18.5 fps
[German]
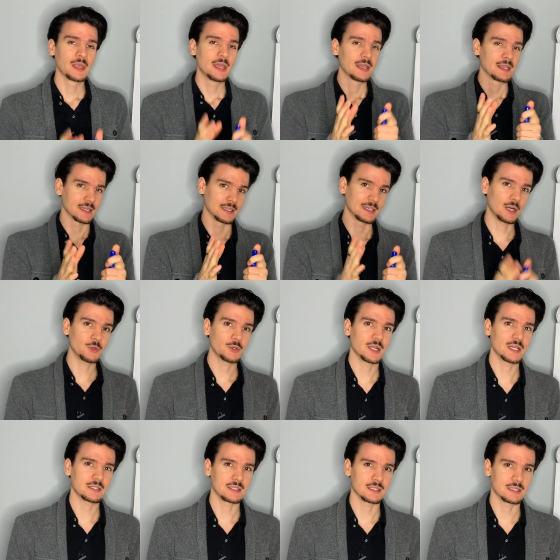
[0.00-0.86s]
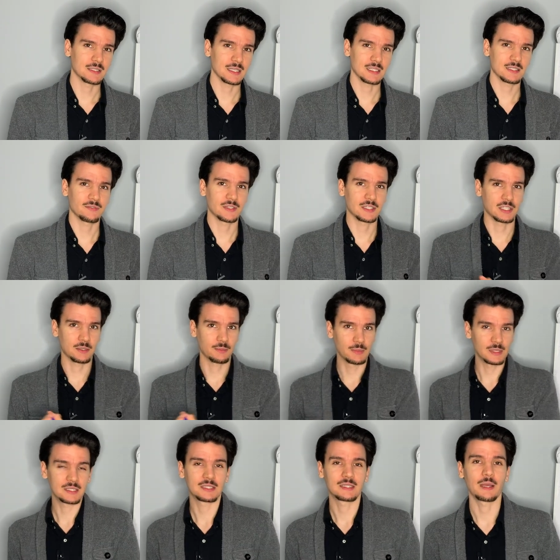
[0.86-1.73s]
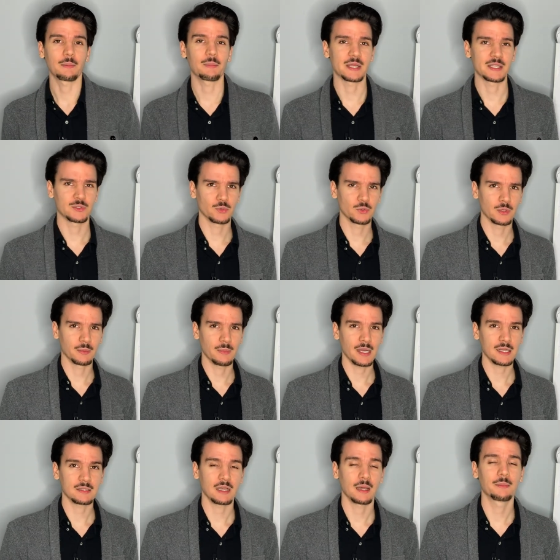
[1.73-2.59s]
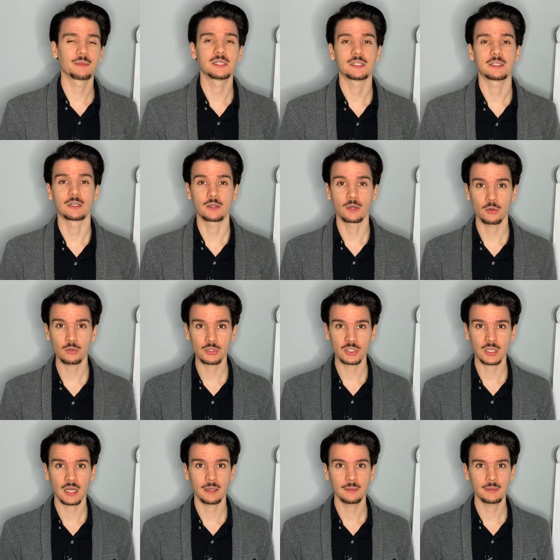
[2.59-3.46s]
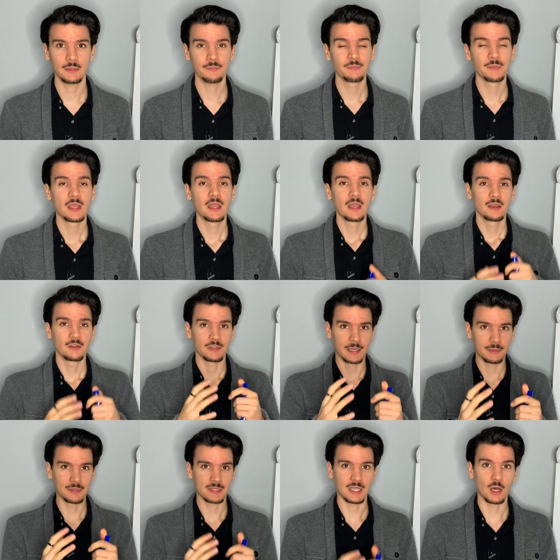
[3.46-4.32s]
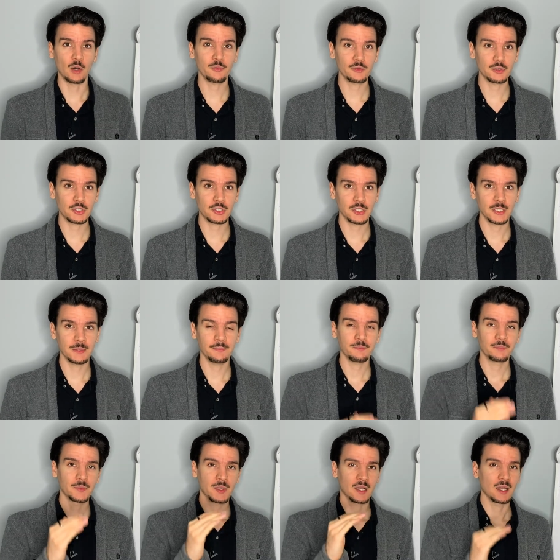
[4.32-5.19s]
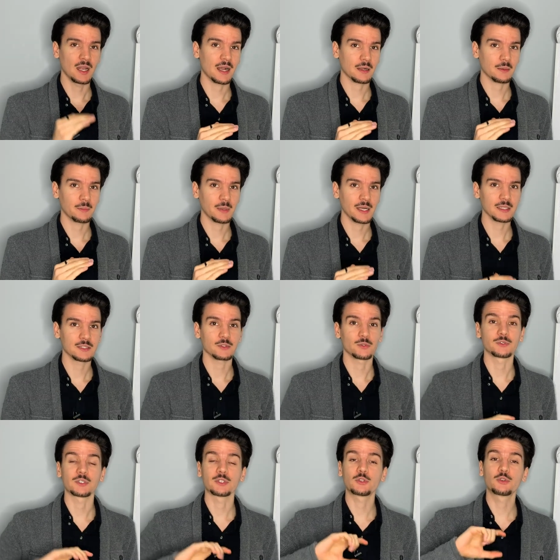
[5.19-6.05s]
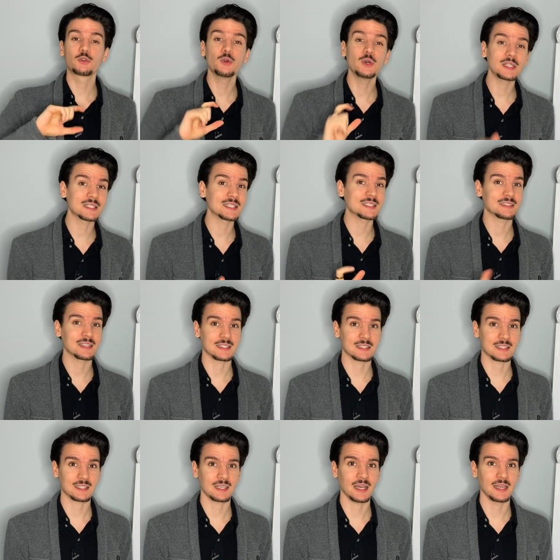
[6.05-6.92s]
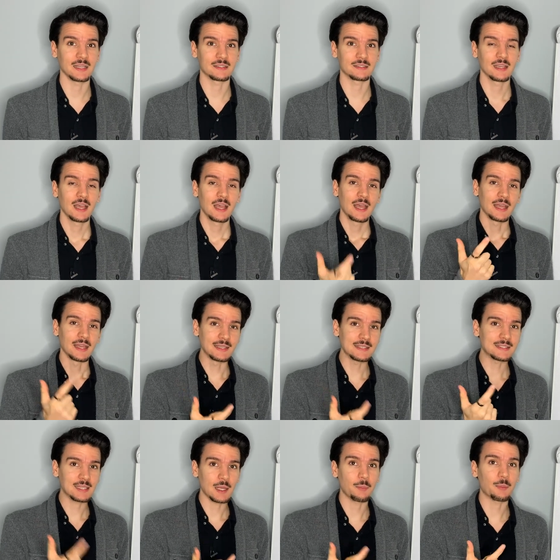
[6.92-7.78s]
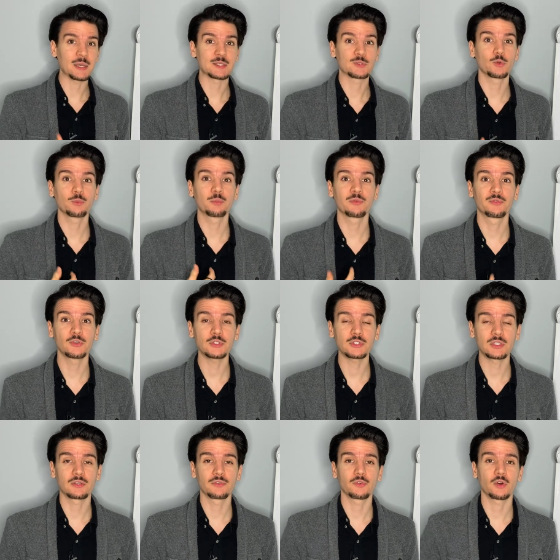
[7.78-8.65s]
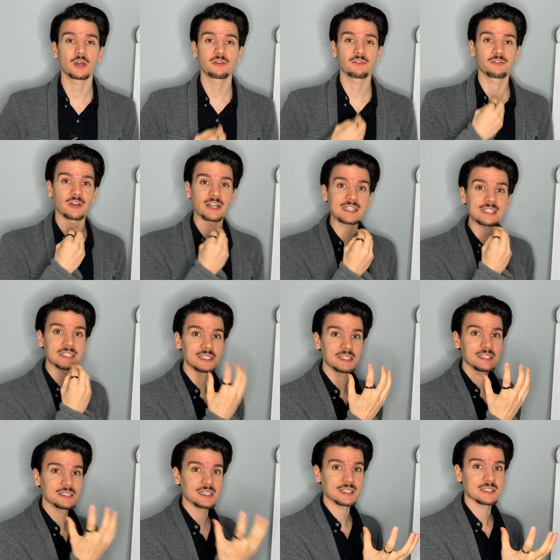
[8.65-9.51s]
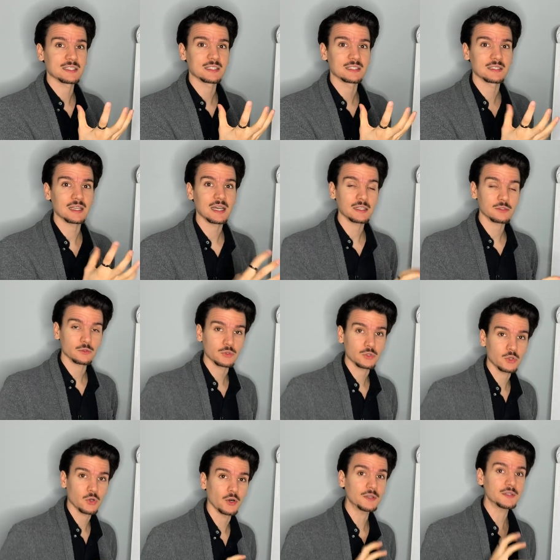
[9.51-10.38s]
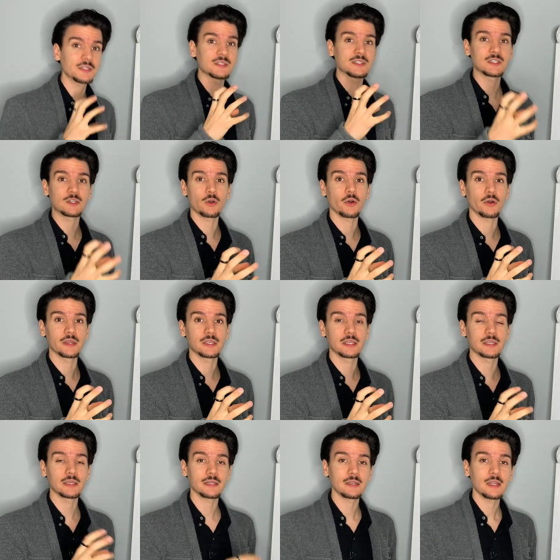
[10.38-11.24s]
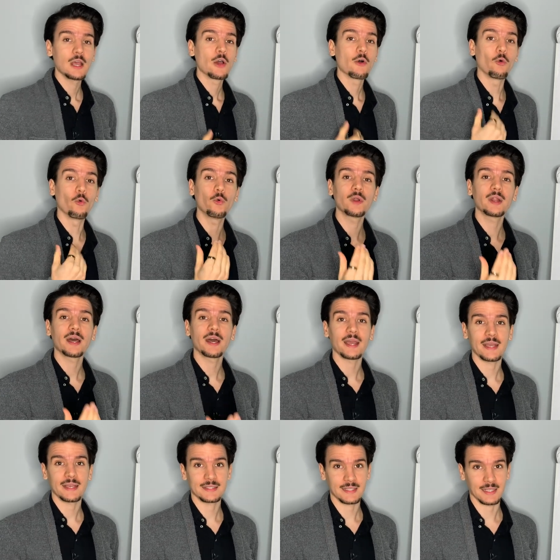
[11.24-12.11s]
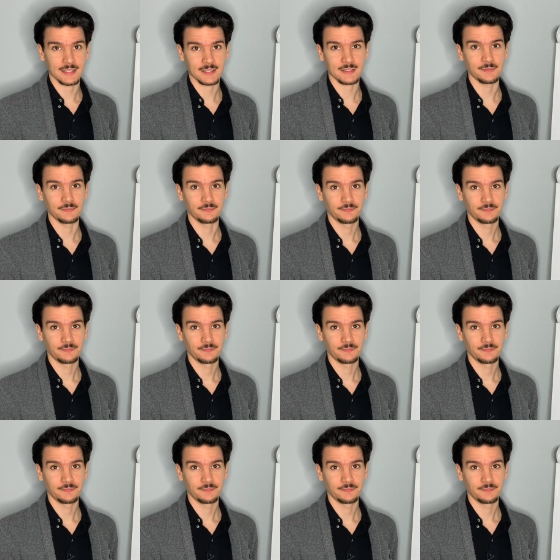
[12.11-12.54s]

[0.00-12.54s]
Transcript: Genau das ist das, was ich mit der Person gemacht habe, die ich gecoacht habe. Wir haben das aufgeschrieben, klar gemacht und in kürzester Zeit ist der Person bewusst geworden, wann sie die Sätze sagt und konnte sie korrigieren oder ersetzen.